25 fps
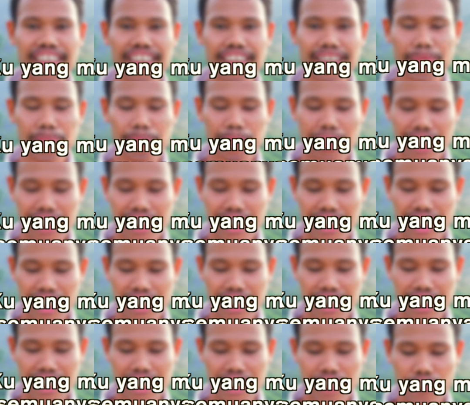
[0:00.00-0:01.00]

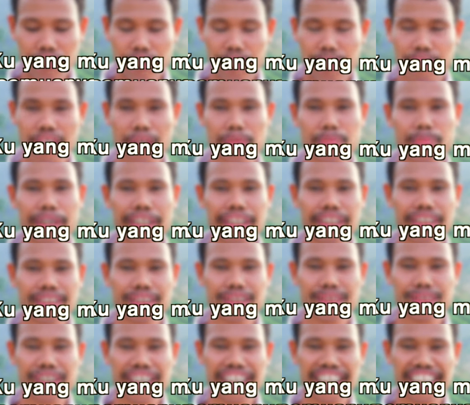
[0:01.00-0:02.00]
Demikianlah
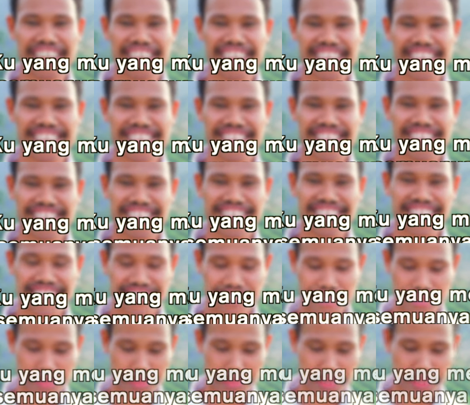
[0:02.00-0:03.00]
firman Tuhan.
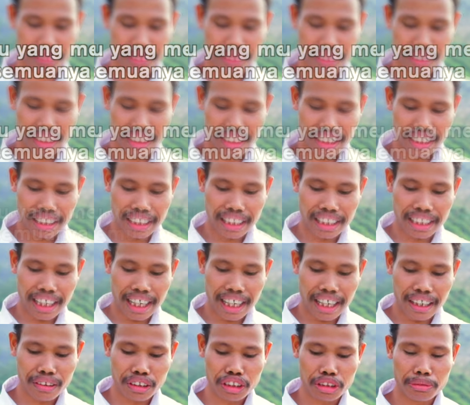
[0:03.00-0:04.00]

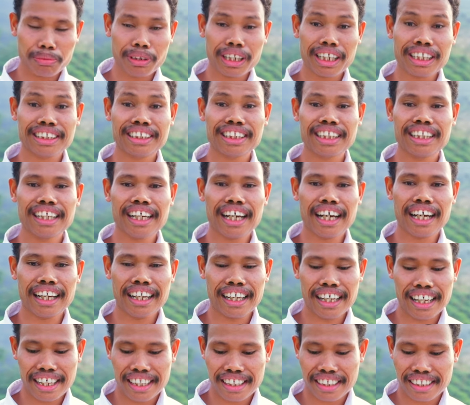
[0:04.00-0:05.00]
Kita harus mengasihi
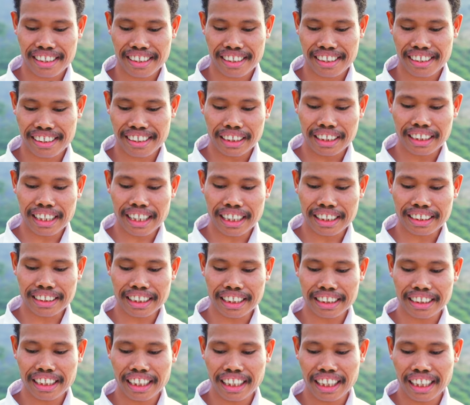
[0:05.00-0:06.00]
Allah tidak
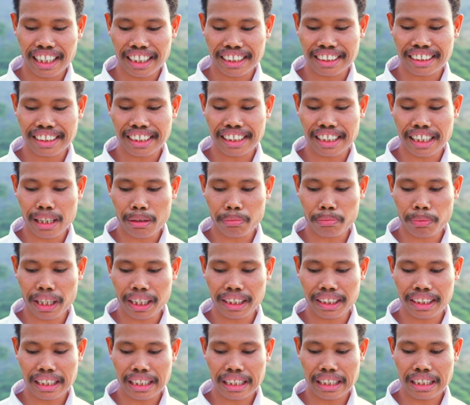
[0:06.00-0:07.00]
saja dengan segenap
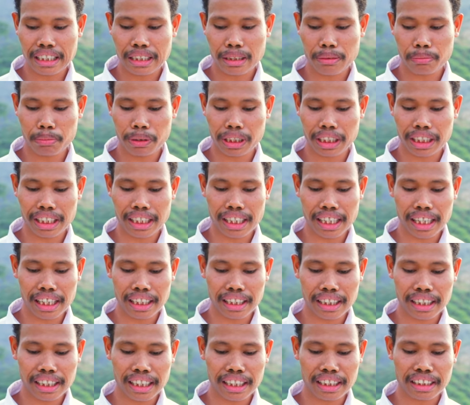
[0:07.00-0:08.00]
hati,
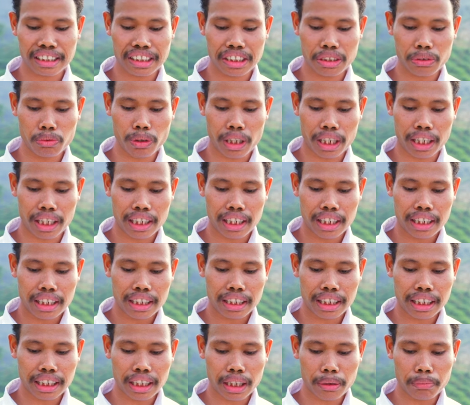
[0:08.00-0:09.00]
pikiran, dan jiwa,
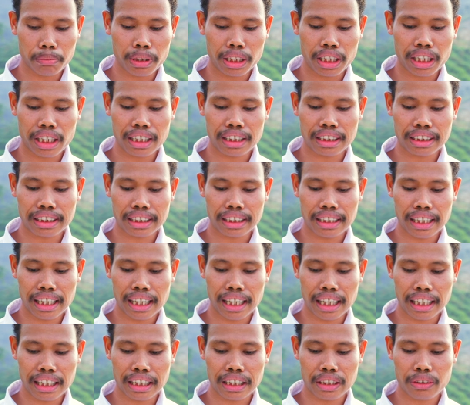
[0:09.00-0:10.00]
tetapi dengan
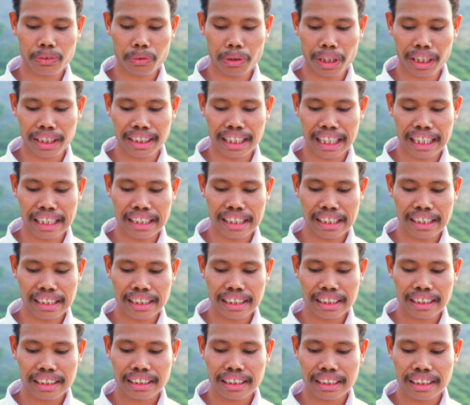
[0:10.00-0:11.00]
segala kekuatan.
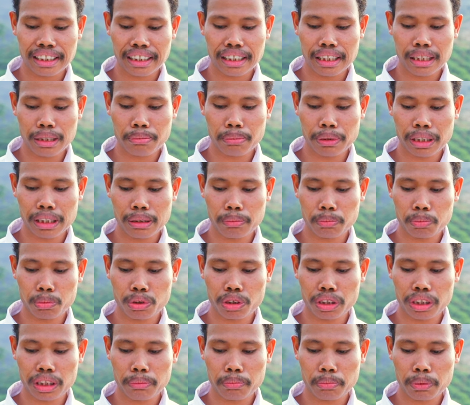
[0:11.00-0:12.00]
Ini
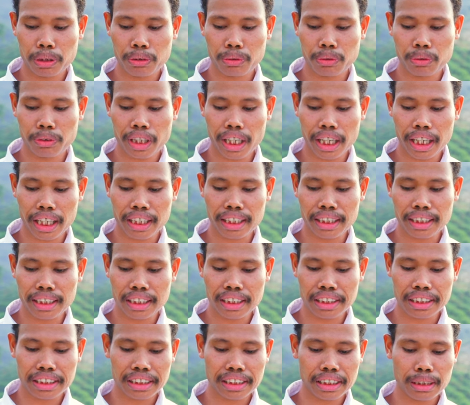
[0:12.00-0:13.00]
meliputi
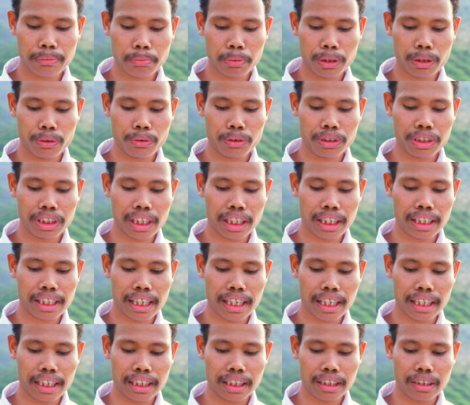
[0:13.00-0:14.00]
penggunaan sepenuhnya
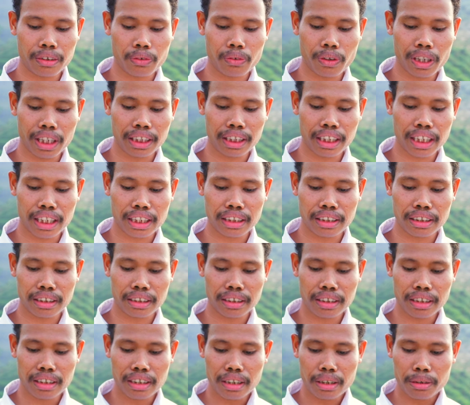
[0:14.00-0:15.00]
dari kekuatan
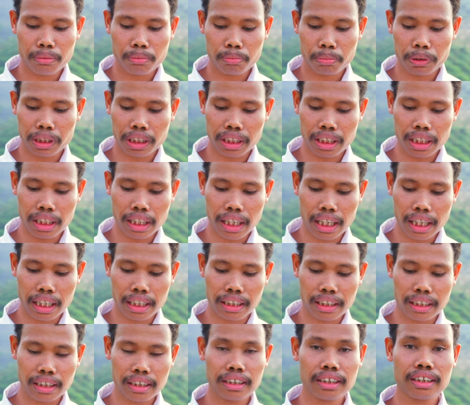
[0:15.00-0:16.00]

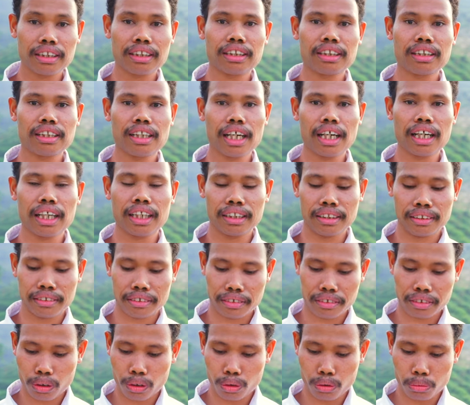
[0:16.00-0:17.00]
pikiran
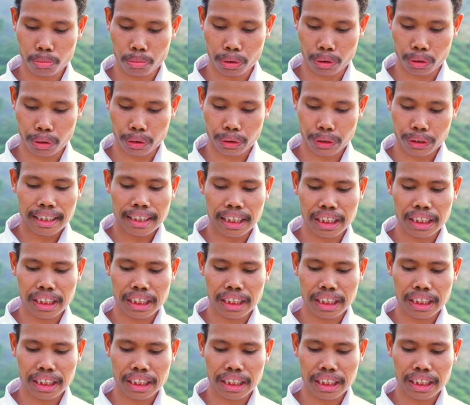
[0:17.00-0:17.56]
dan tubuh.